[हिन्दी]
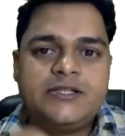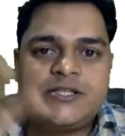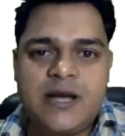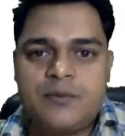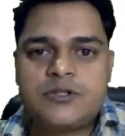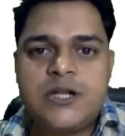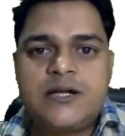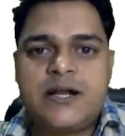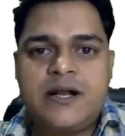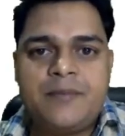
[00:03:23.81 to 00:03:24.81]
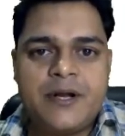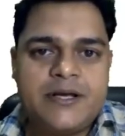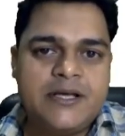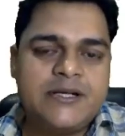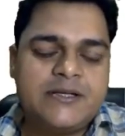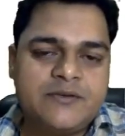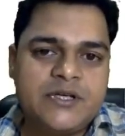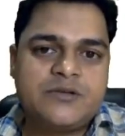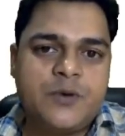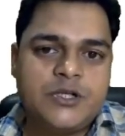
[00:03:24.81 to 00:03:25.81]
जिससे आपको सेलेक्ट करना पड़े कि ये
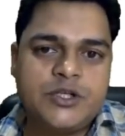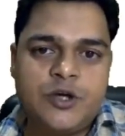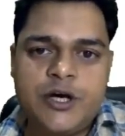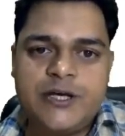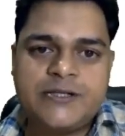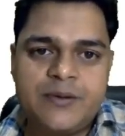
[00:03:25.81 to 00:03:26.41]
सिक्स पॉइंट जीरो है ये